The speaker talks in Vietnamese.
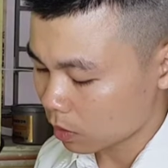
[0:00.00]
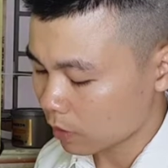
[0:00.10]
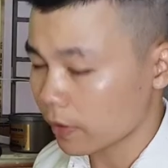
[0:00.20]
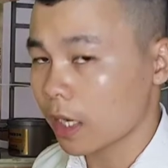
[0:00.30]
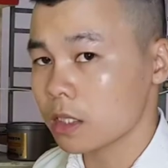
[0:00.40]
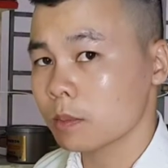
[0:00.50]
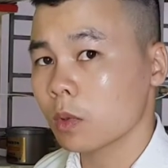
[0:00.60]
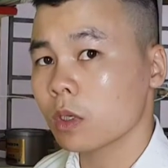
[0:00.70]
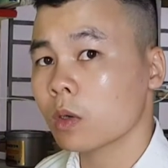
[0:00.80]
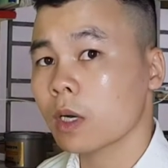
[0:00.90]
wifi
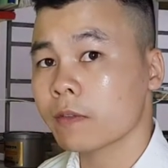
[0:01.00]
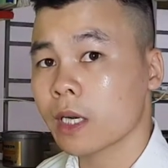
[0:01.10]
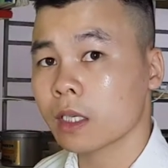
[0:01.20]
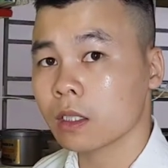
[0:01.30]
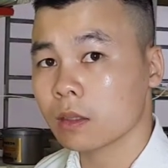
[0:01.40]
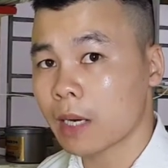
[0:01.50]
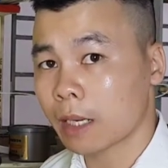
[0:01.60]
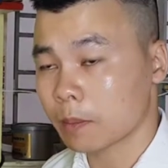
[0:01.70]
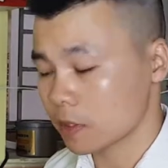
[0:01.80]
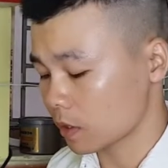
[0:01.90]
2.4 là wifi cơ
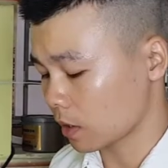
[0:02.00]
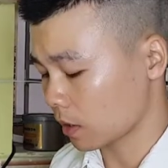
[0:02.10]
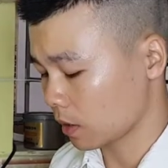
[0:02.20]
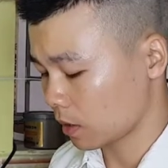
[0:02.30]
bản bây giờ